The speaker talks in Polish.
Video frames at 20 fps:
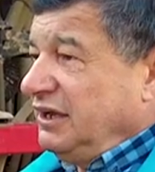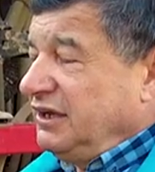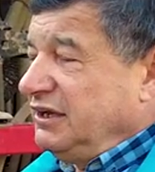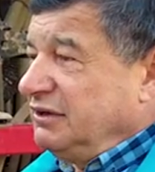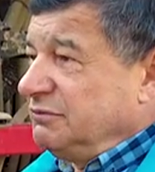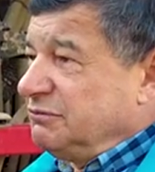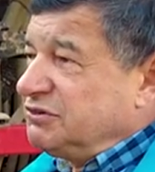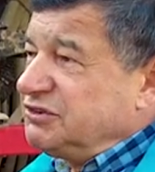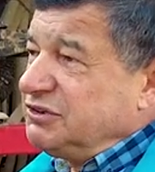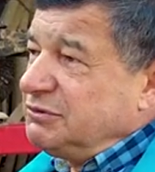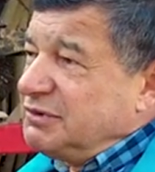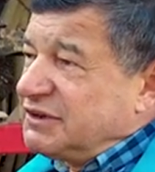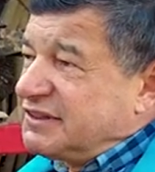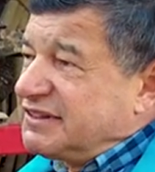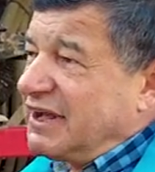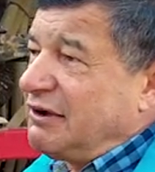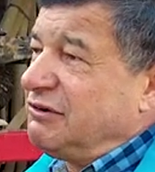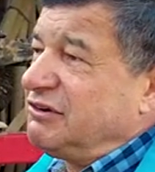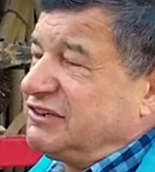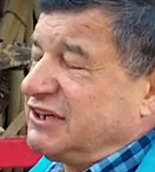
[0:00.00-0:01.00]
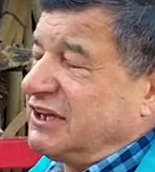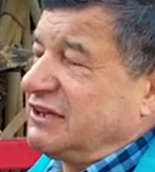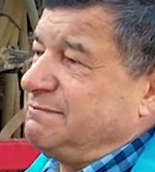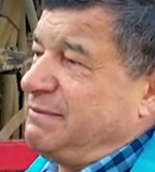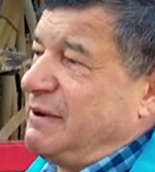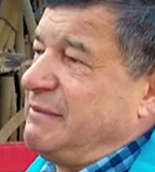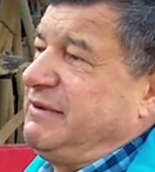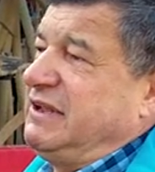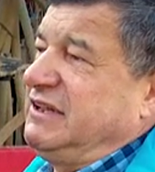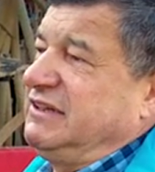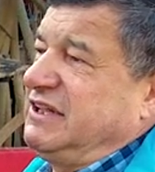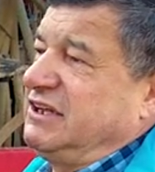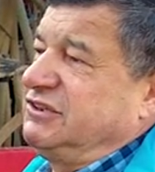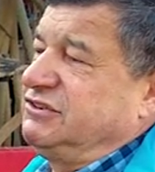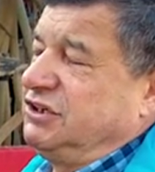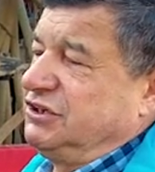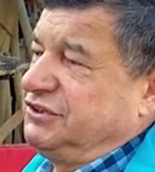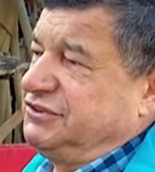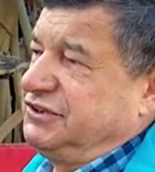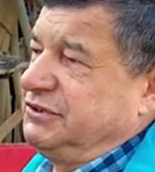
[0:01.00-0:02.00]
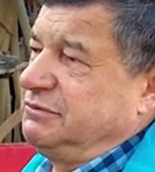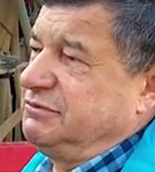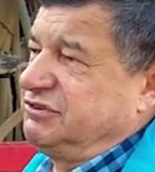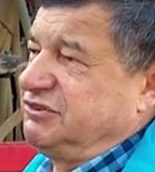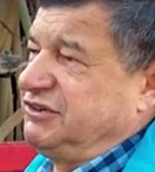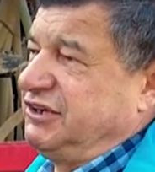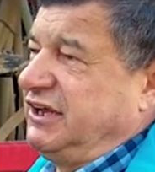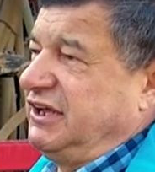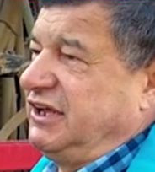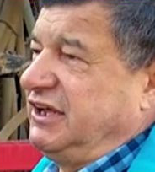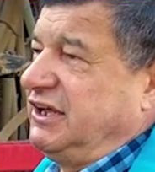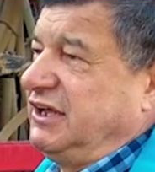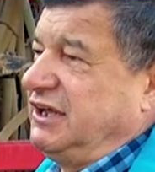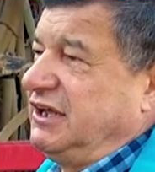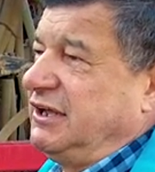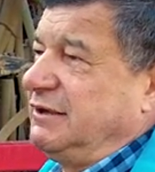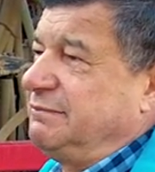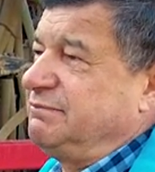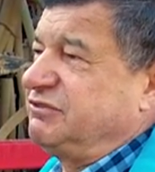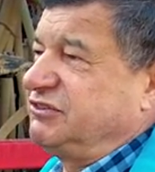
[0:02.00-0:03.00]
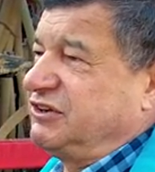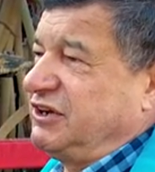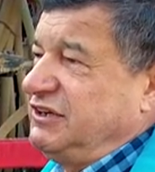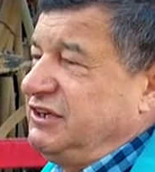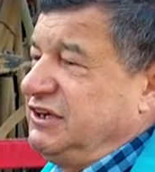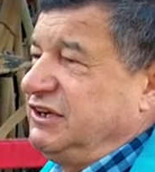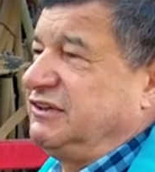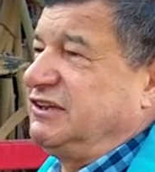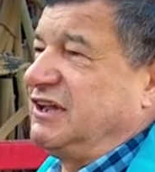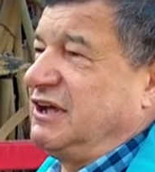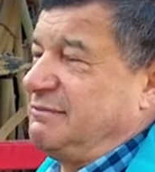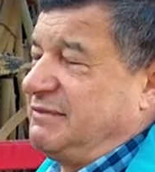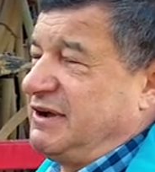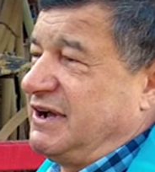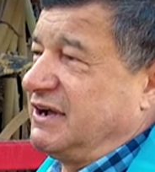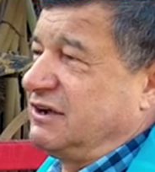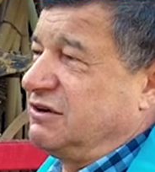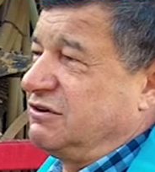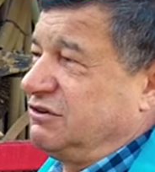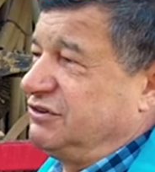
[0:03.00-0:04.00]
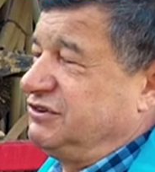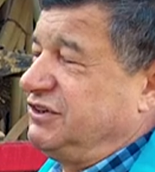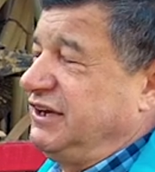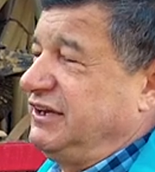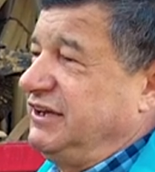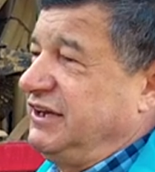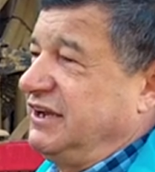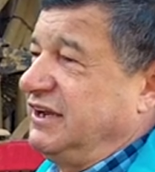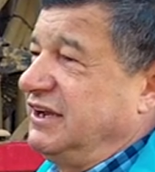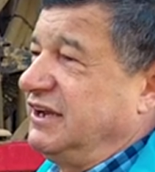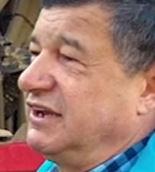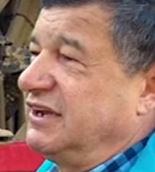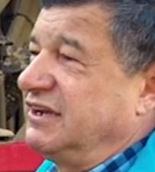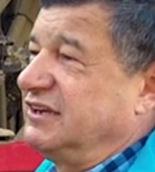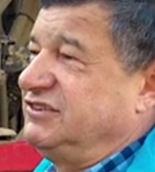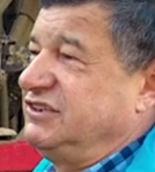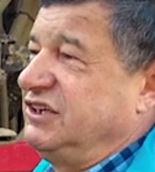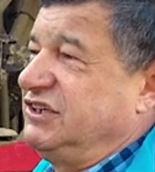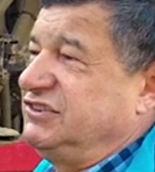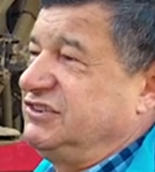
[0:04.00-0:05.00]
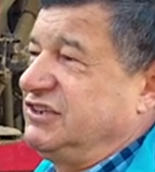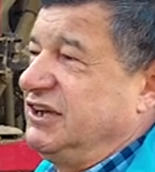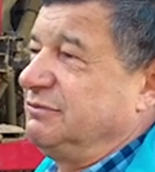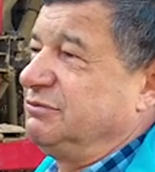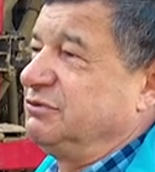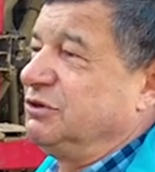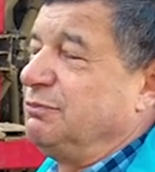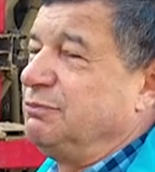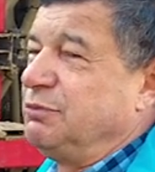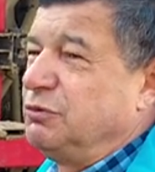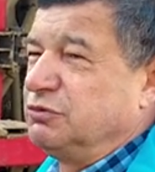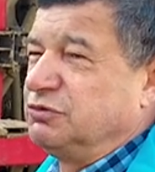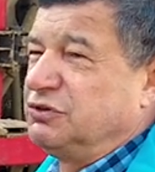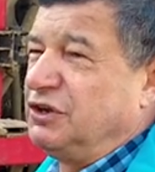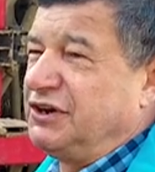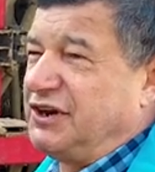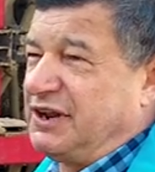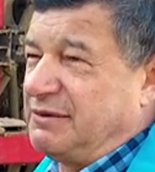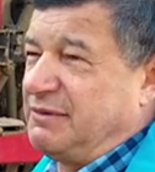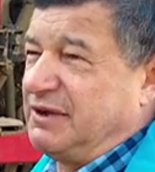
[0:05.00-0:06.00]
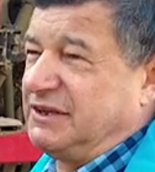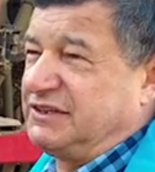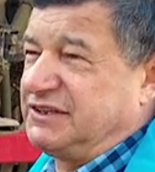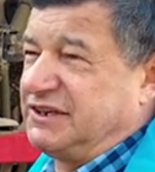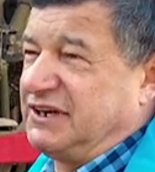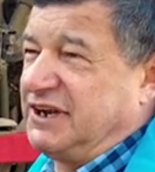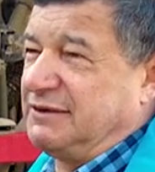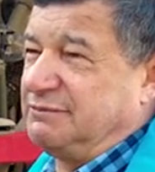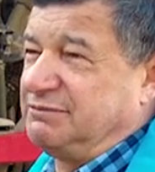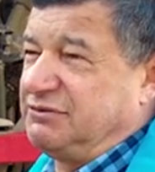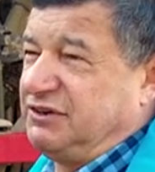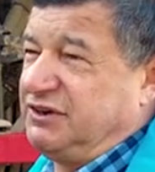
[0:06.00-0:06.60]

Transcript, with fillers: I musimy cały czas pamiętać o tym, że pszenica ma korzenie gdzieś tam do półtora metra,